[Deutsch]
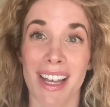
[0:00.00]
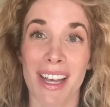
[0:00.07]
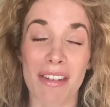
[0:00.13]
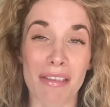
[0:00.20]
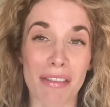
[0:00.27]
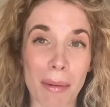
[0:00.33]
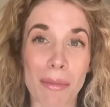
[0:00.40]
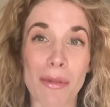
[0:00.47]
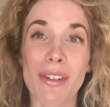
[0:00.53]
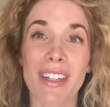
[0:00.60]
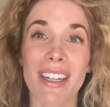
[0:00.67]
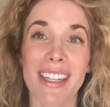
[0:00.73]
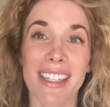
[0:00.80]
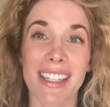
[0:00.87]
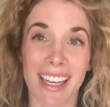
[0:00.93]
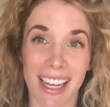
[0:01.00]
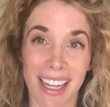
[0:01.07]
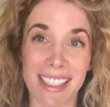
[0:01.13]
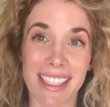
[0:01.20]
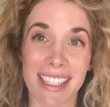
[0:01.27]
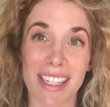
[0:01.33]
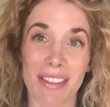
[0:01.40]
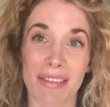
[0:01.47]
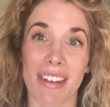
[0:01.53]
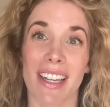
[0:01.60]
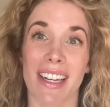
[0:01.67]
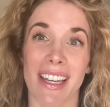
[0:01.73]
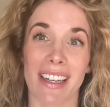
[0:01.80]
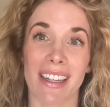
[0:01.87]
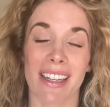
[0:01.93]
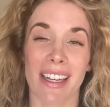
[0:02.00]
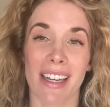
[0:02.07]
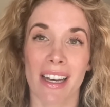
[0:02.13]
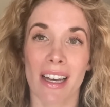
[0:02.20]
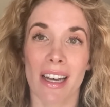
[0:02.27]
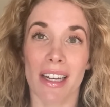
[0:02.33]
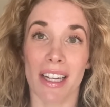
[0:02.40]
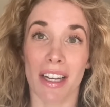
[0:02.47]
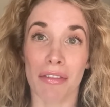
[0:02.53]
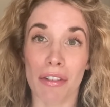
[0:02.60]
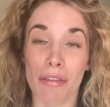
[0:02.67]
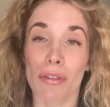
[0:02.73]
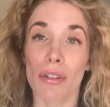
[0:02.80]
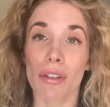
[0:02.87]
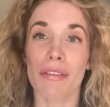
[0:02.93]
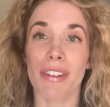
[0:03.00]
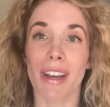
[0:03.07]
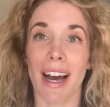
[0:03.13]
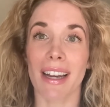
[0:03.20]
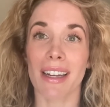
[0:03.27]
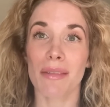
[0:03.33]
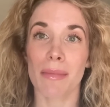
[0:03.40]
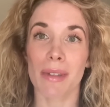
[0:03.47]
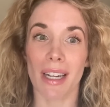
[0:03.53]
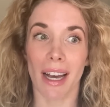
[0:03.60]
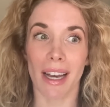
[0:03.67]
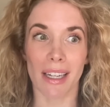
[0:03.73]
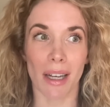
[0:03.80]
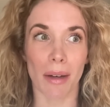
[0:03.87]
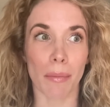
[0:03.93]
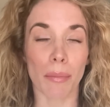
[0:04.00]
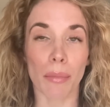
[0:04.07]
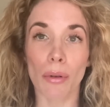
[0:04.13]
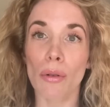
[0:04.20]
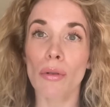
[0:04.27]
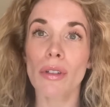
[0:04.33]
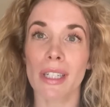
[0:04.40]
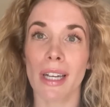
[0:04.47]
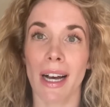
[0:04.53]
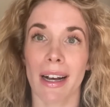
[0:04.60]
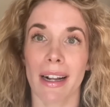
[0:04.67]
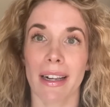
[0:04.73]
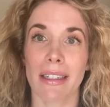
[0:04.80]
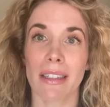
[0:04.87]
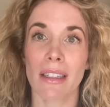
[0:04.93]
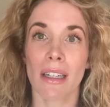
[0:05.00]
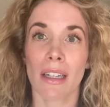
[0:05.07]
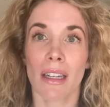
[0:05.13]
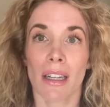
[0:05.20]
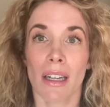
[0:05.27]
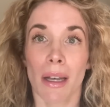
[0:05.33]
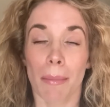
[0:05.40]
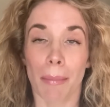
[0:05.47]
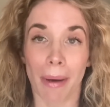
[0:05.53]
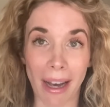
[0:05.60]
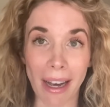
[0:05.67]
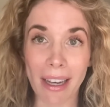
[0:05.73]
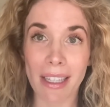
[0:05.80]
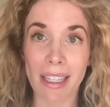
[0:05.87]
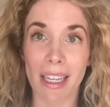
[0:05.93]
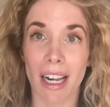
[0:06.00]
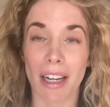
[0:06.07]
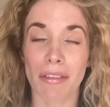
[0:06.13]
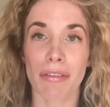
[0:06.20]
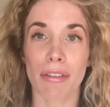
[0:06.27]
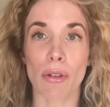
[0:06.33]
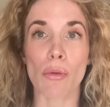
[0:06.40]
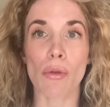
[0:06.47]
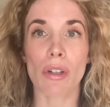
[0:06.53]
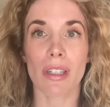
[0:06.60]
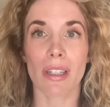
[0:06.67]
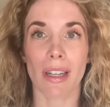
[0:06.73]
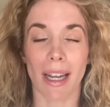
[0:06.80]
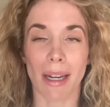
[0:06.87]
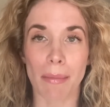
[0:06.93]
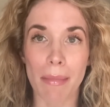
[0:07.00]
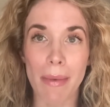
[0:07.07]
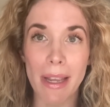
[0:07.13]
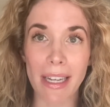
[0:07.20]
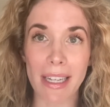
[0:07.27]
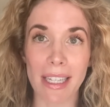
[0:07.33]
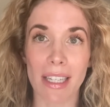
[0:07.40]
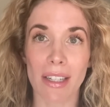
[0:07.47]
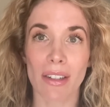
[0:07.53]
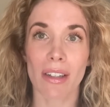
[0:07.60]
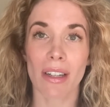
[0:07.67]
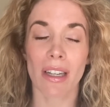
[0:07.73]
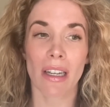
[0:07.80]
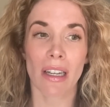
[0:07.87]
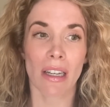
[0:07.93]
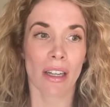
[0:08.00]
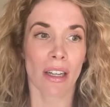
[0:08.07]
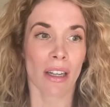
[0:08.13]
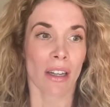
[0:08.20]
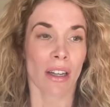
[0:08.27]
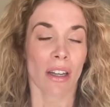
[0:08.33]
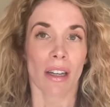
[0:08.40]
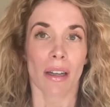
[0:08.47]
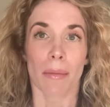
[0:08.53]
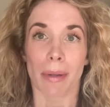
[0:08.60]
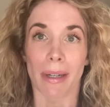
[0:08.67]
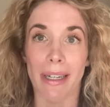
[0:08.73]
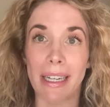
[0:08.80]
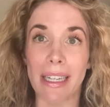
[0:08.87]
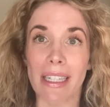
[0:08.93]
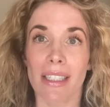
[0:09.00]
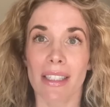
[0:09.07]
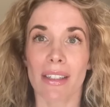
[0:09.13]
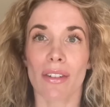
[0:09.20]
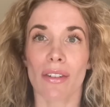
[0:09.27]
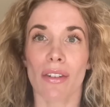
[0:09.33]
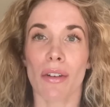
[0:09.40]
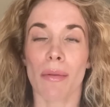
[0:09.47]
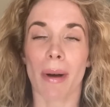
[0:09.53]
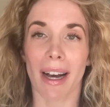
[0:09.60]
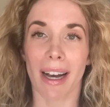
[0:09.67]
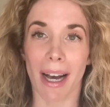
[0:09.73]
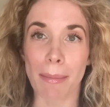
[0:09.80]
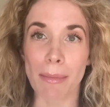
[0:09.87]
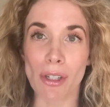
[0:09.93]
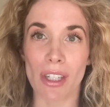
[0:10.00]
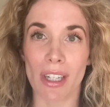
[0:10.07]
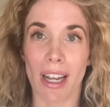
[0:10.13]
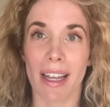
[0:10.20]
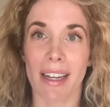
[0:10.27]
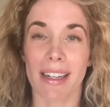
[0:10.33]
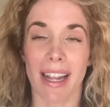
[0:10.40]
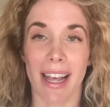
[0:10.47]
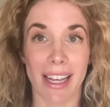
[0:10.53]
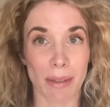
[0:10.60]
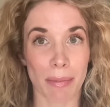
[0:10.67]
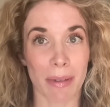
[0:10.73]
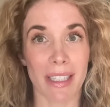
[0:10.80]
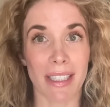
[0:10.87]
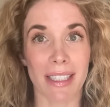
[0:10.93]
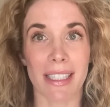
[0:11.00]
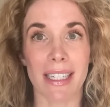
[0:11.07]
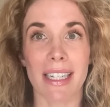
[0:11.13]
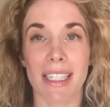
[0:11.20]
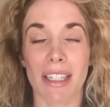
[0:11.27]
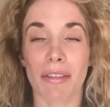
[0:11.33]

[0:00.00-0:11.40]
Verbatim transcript: Vermutlich herzlich wenig. Dafür wurden wir alle mit einer brutalen, brachialen Flut an Medien, Berichten über Rammstein explizit den